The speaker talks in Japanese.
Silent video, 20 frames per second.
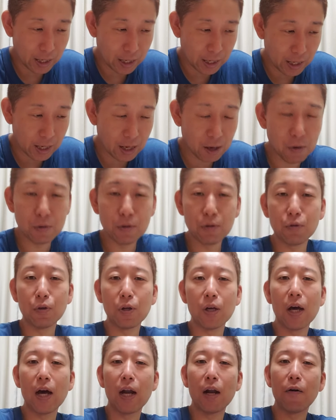笑顔にそ
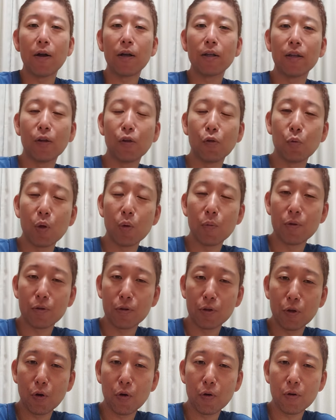れが現れたと思いま
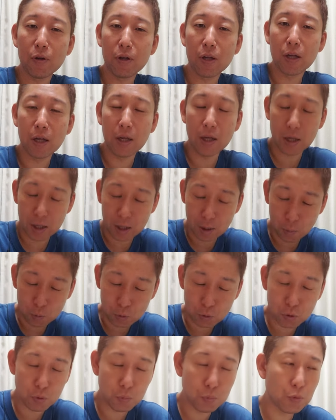すよ。えー、
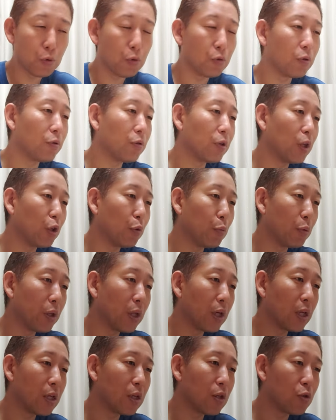もちろんプロですけども
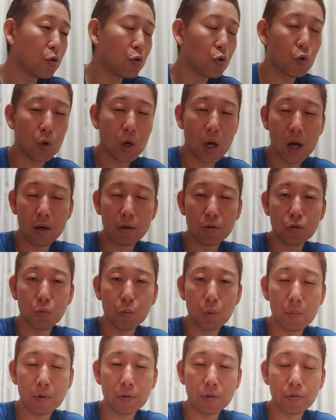ね、緊張感あると
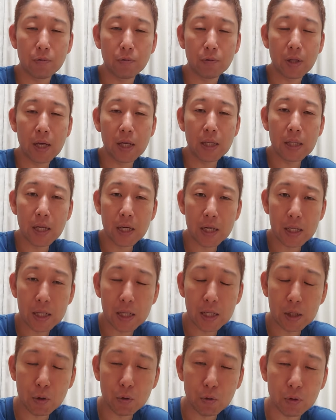思います。歌い慣れ
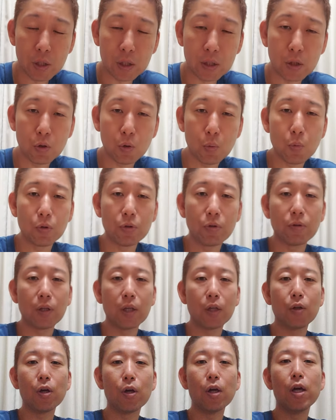ない曲だったと思うんで
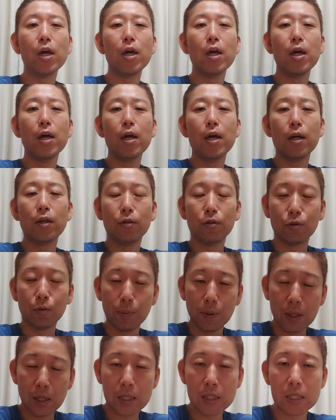すけど、素
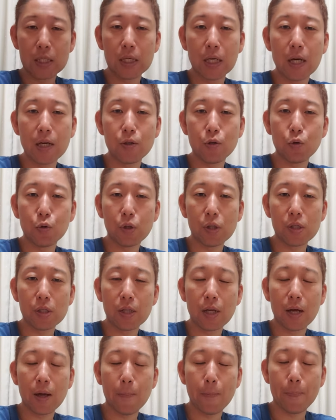晴らしい歌唱でし
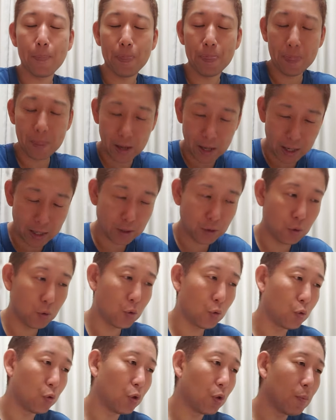た。はい、と
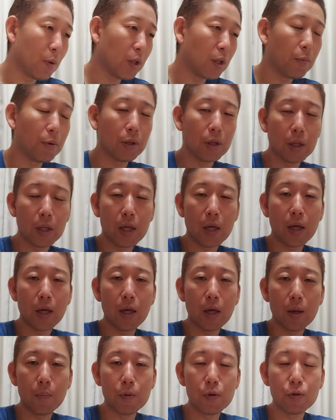いうことで、まだまだね、
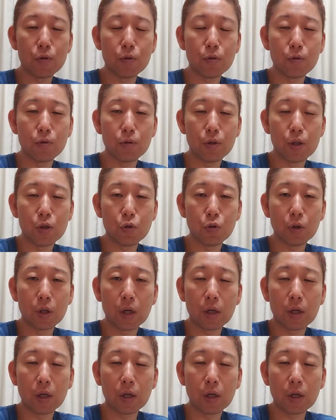えー、ミュージックステーション